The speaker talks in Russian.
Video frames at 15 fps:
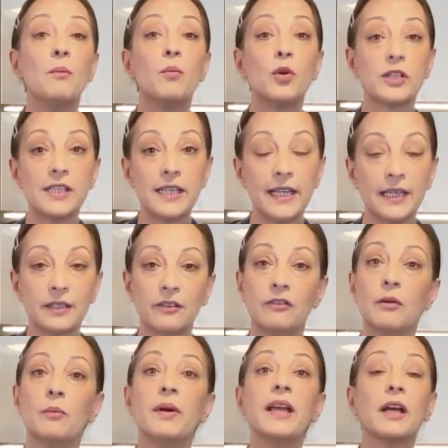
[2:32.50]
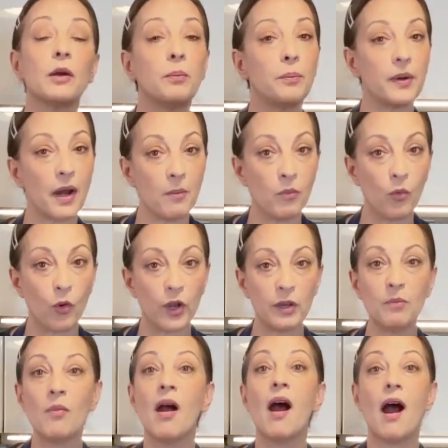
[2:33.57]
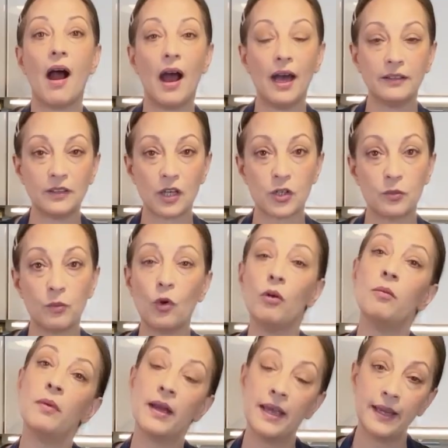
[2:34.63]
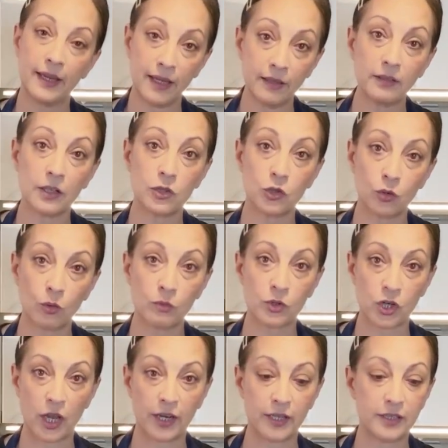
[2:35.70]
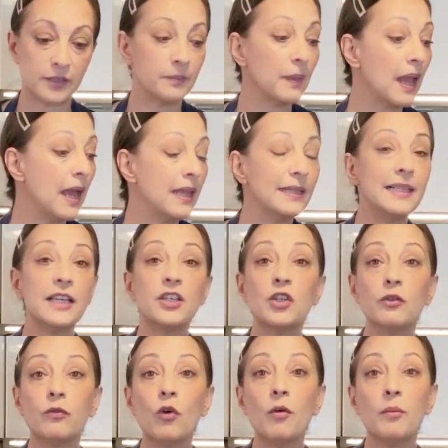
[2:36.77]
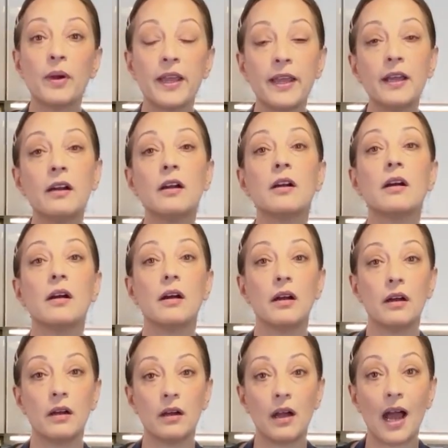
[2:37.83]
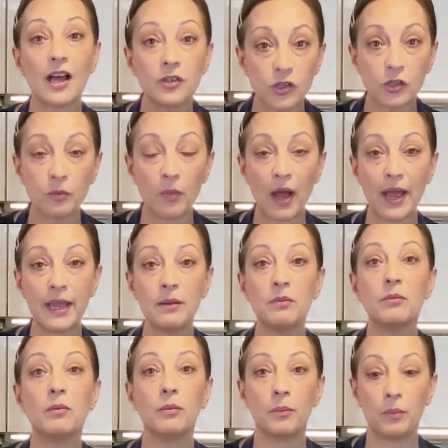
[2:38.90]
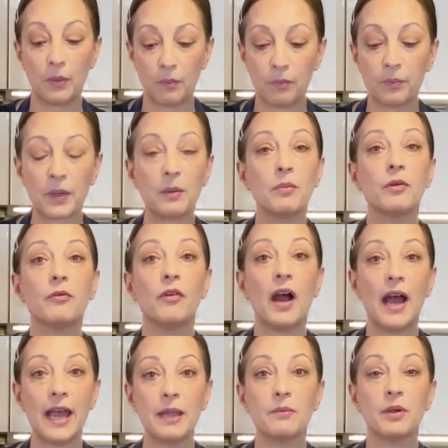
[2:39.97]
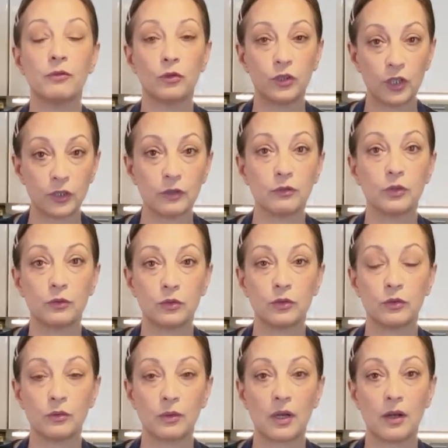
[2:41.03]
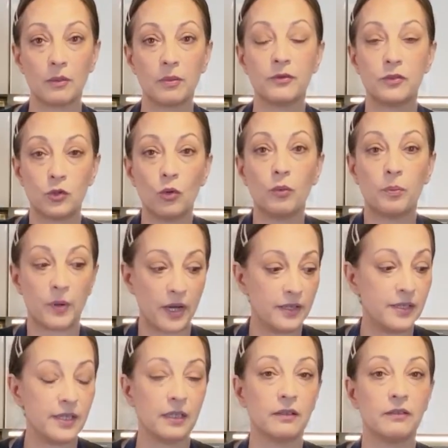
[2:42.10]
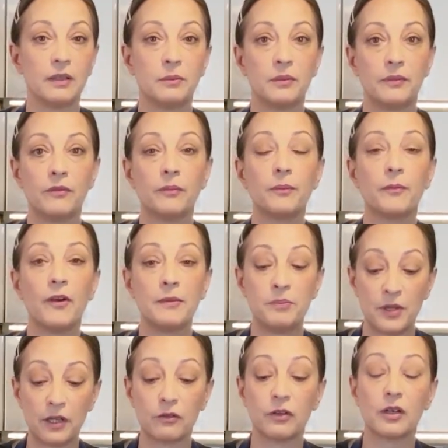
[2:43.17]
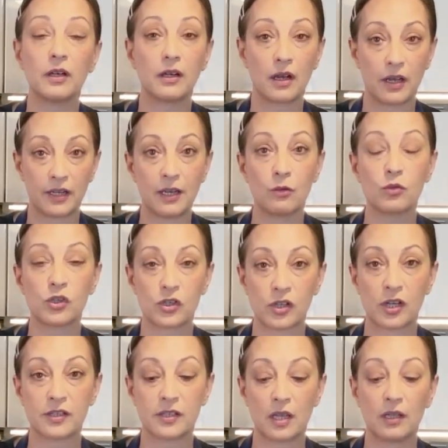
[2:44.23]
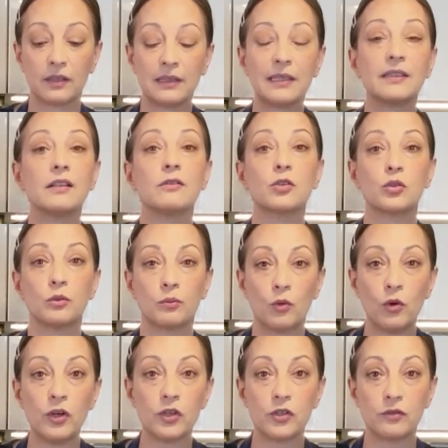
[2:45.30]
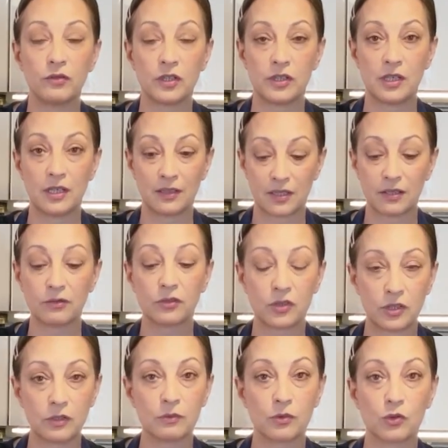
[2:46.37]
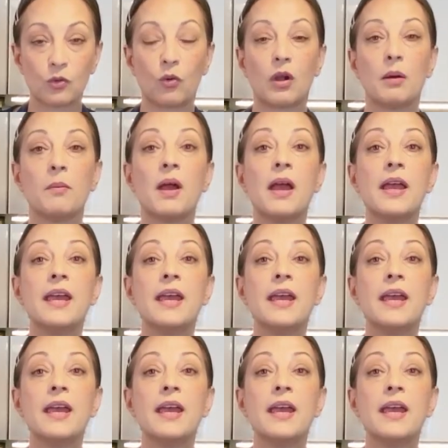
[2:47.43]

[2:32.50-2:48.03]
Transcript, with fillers: После этого мы их промоем, отожмем и начнем жарить. Для чего мы их э, отжимаем, промываем и вот это вот э, как бы все проделываем. Во-первых, как я уже сказала, для того, чтобы горечь выделилась вот с этим соком.